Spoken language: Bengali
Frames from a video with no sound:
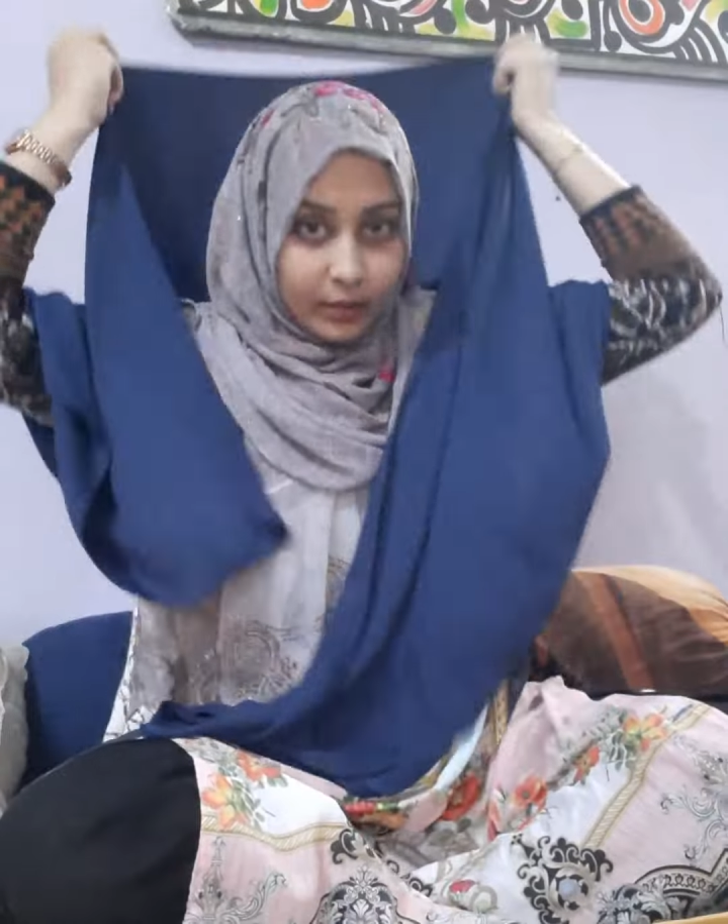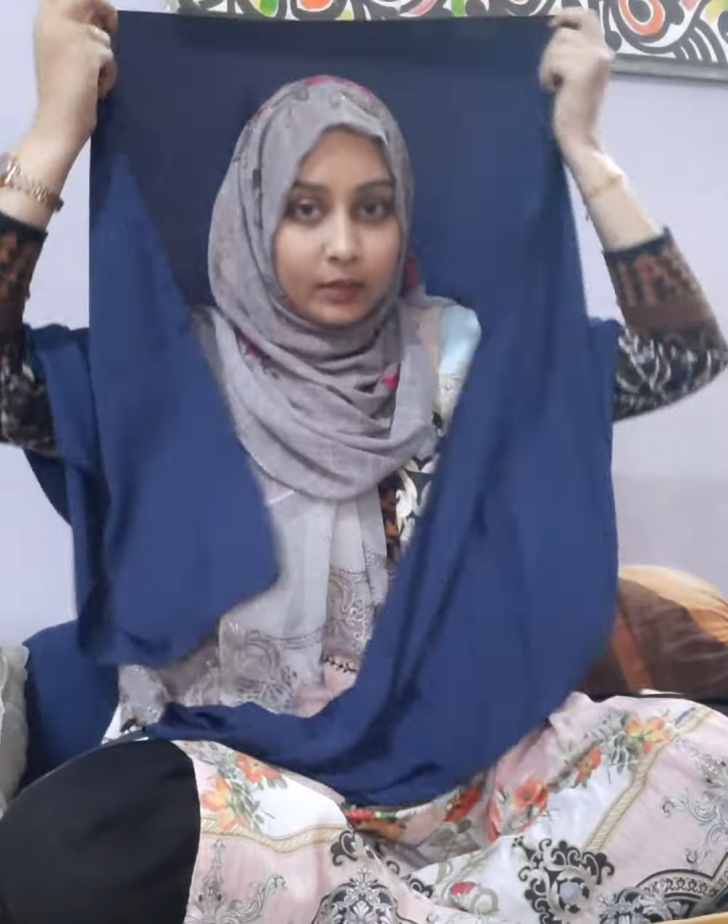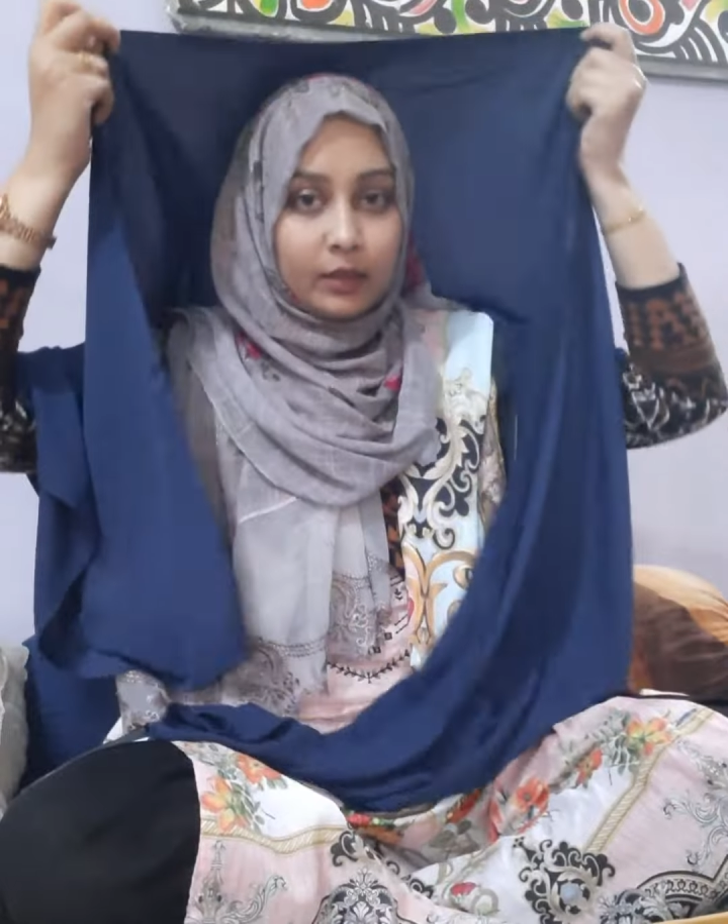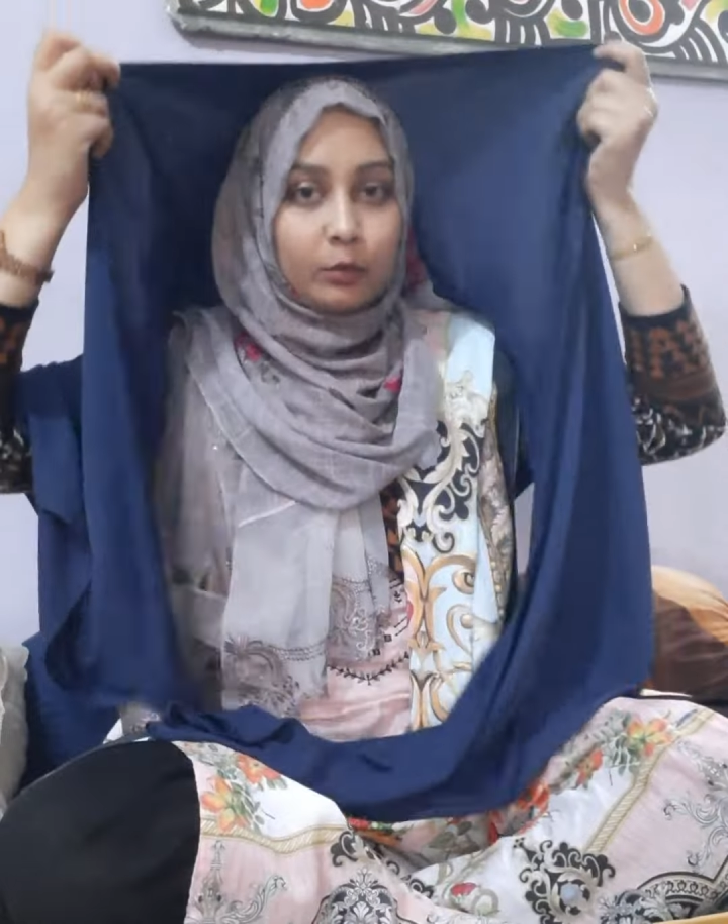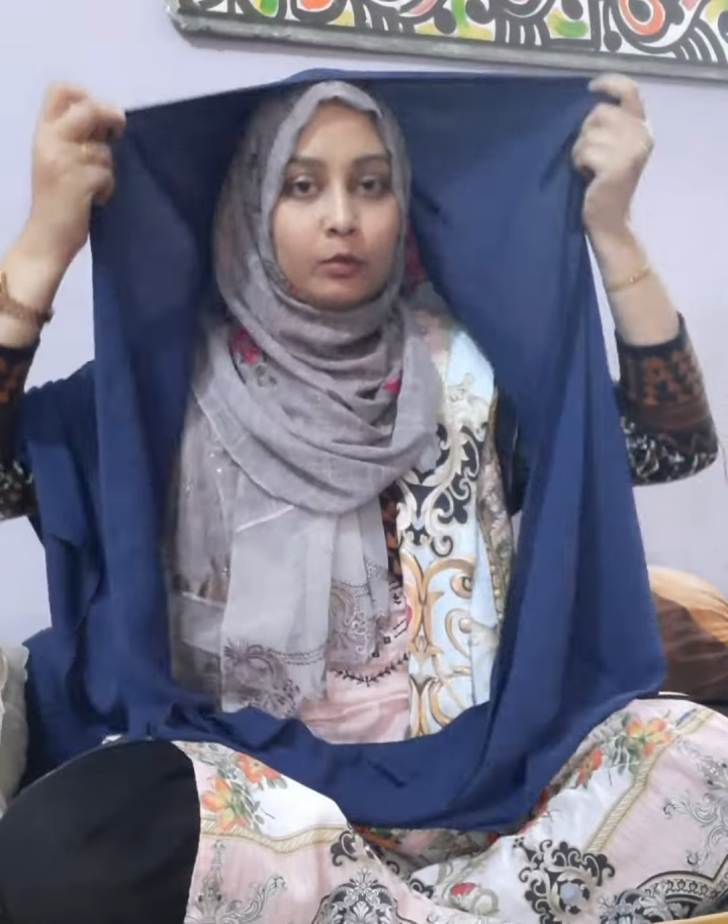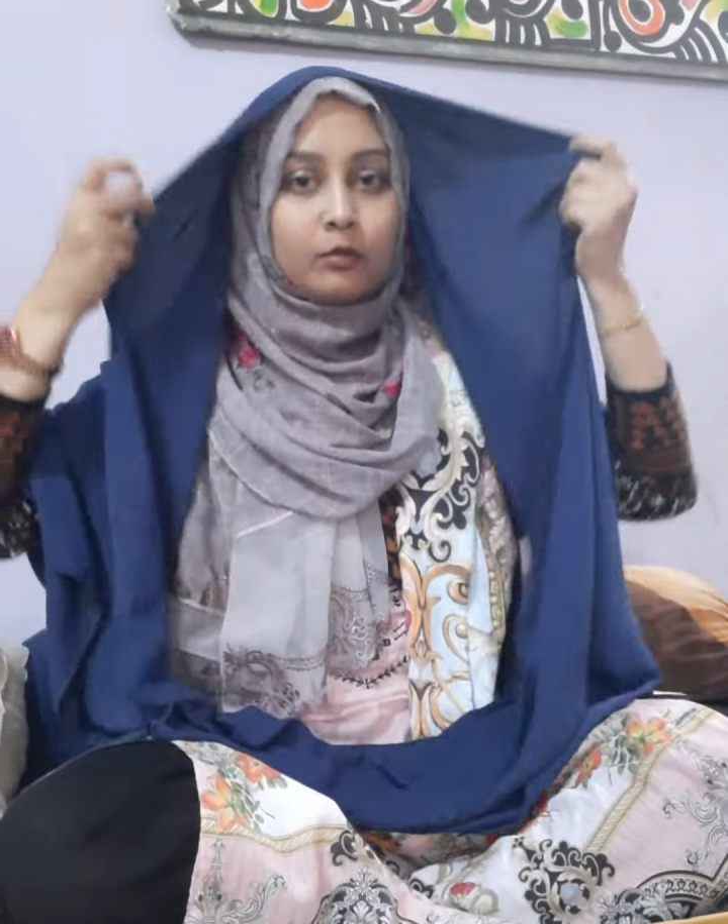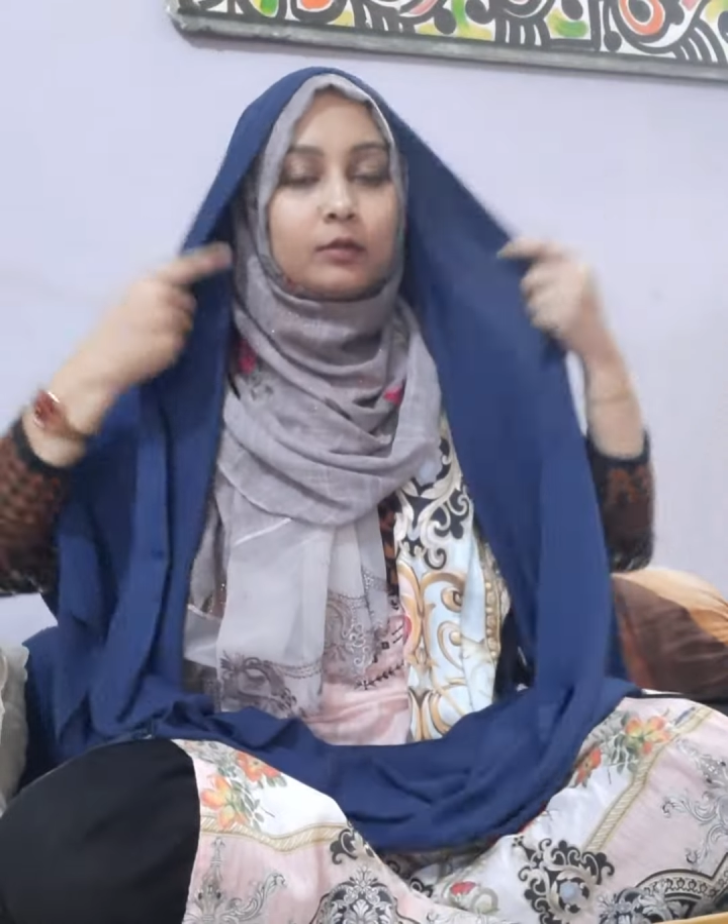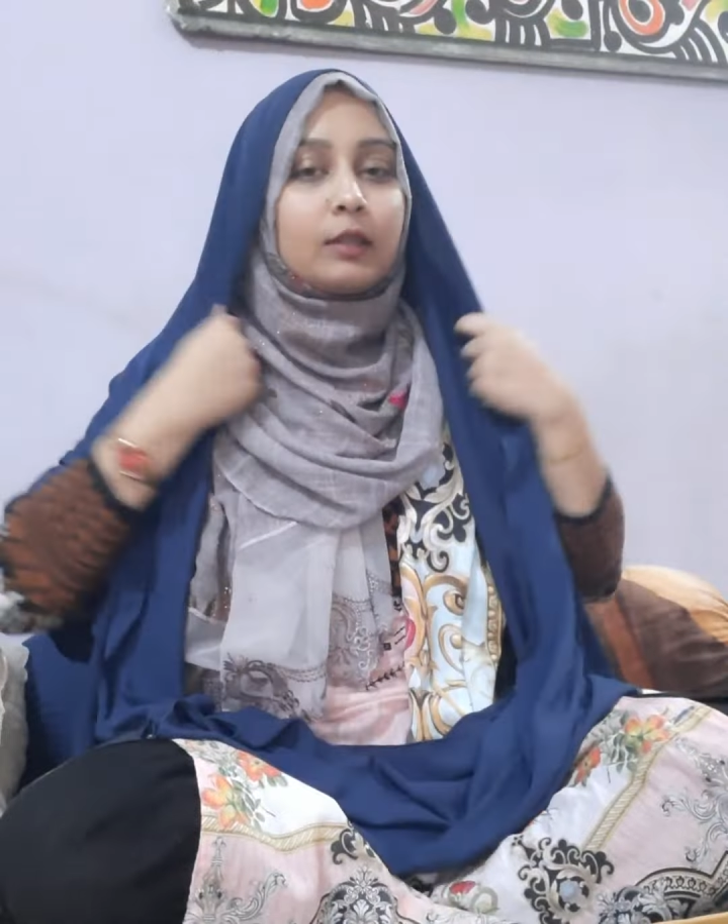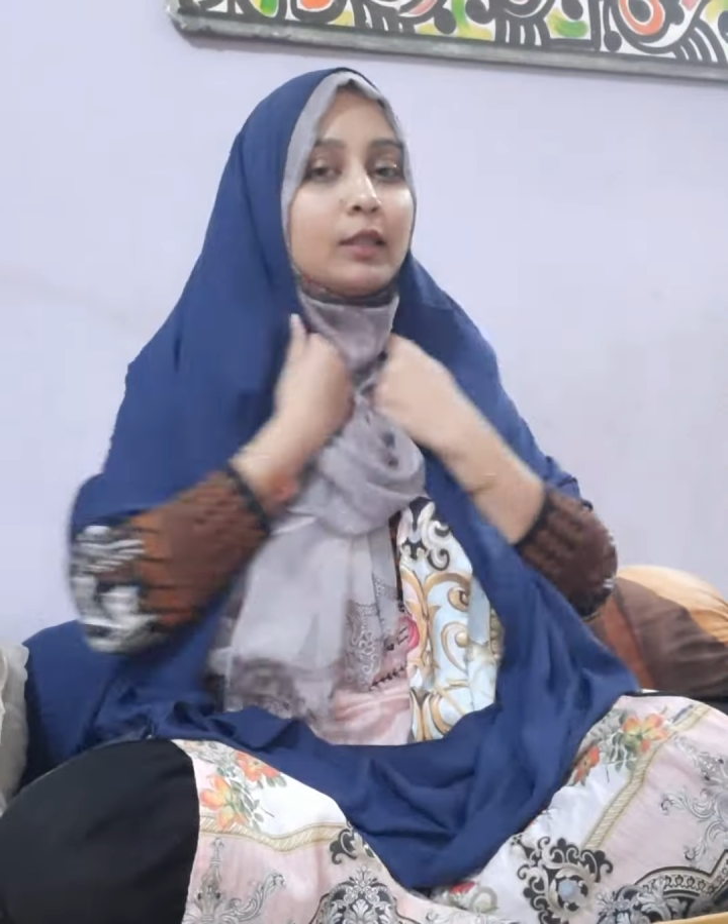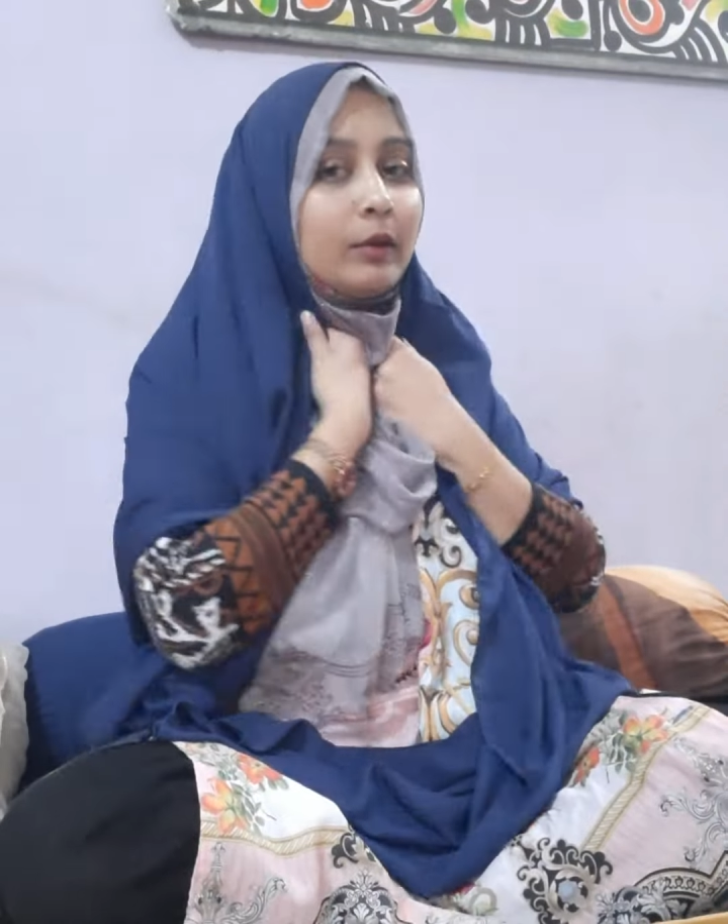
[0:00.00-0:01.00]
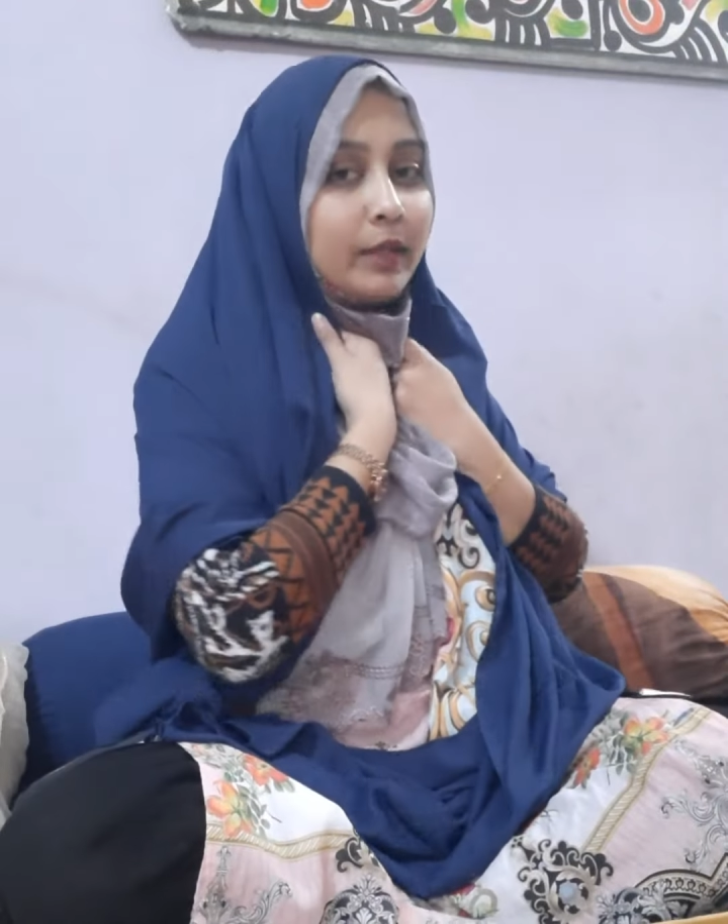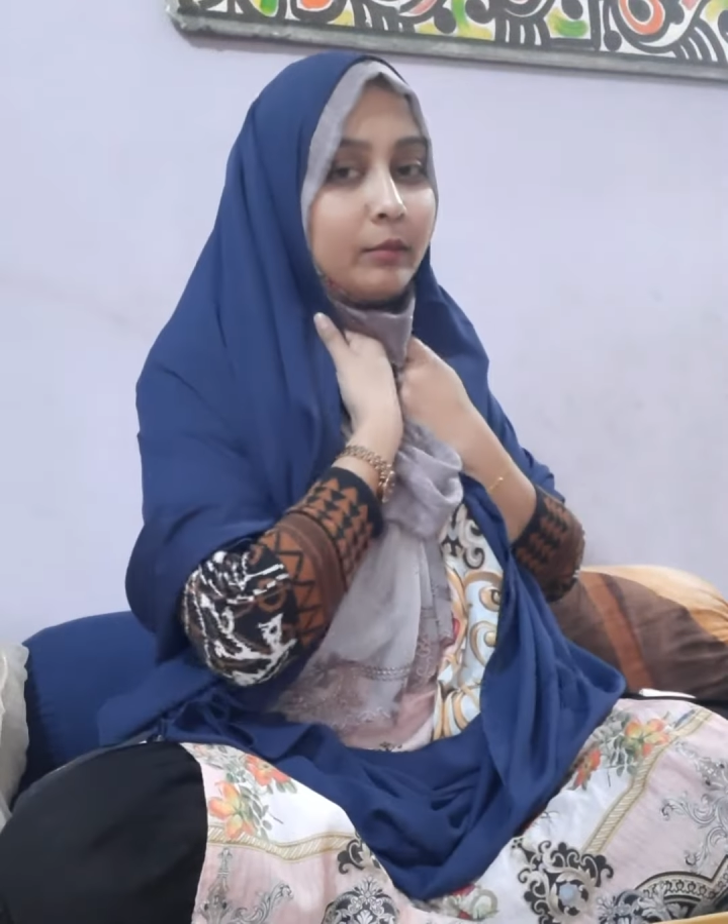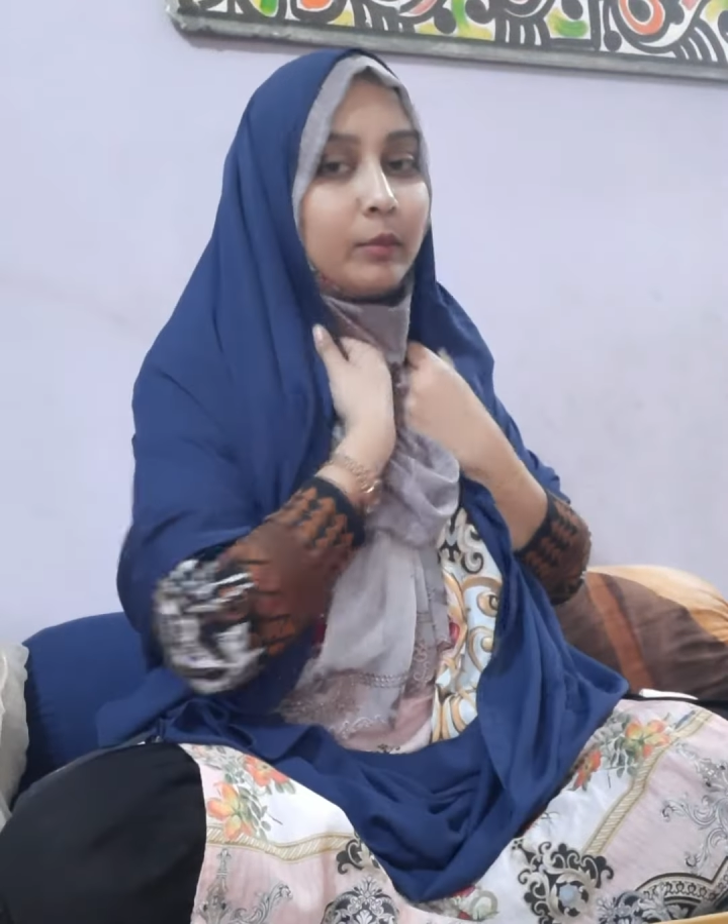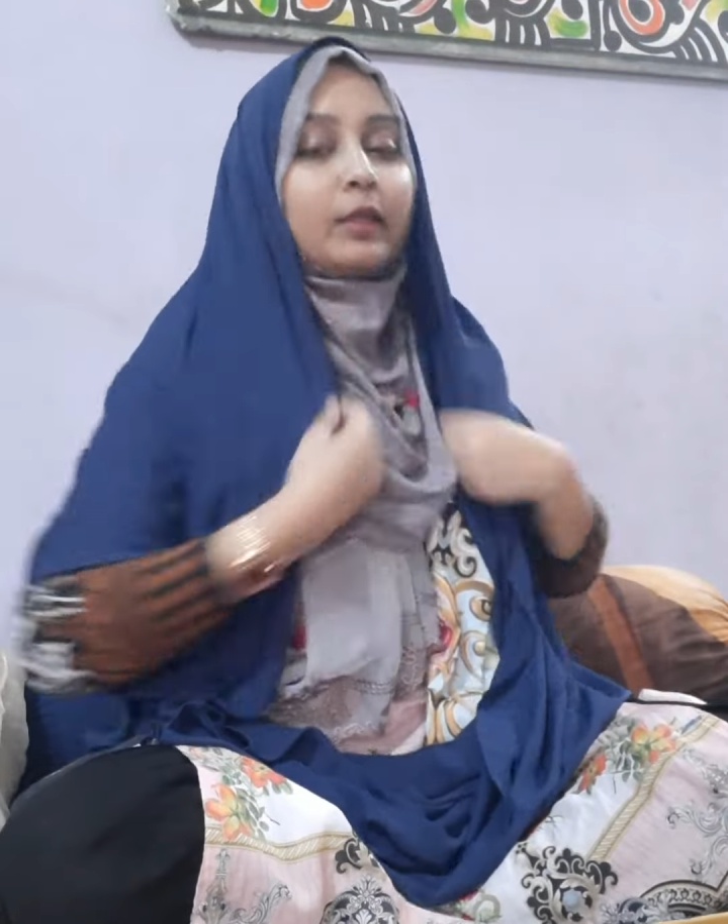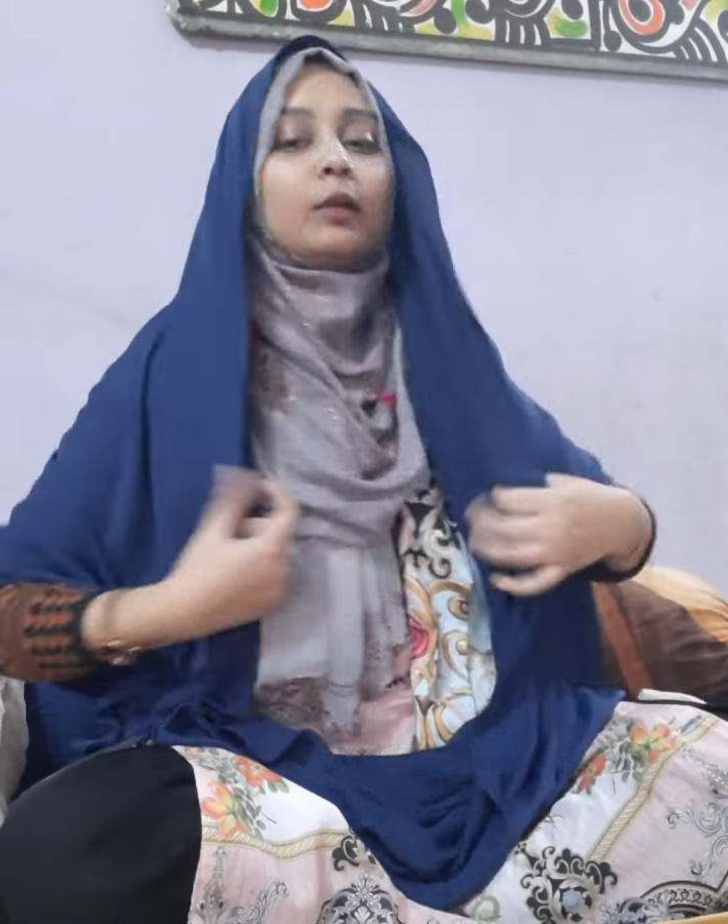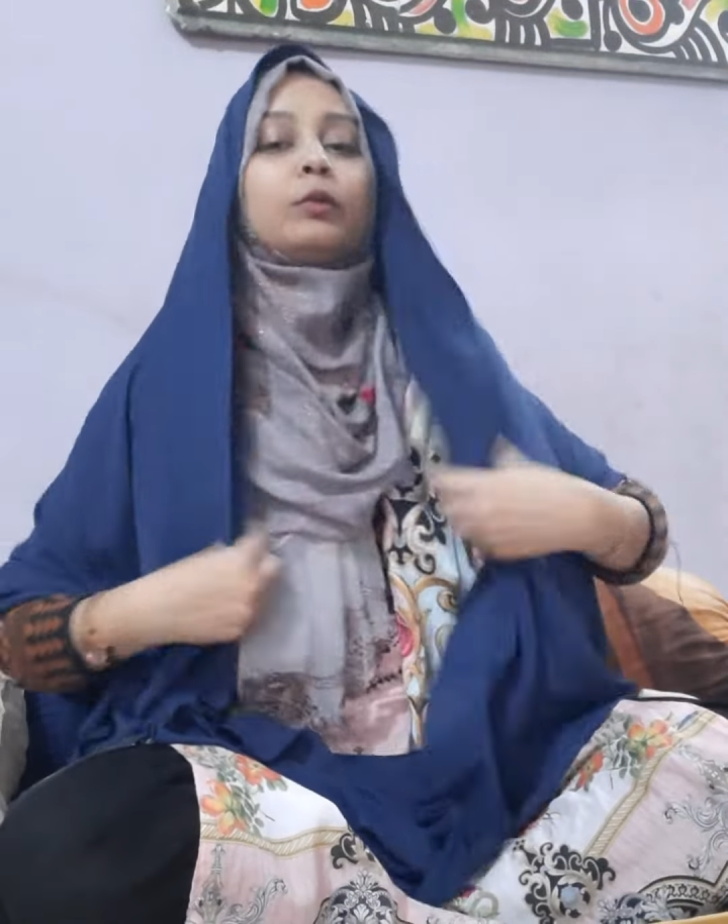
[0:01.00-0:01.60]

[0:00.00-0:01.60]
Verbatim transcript: কার না মন খুশি হয়ে যাবে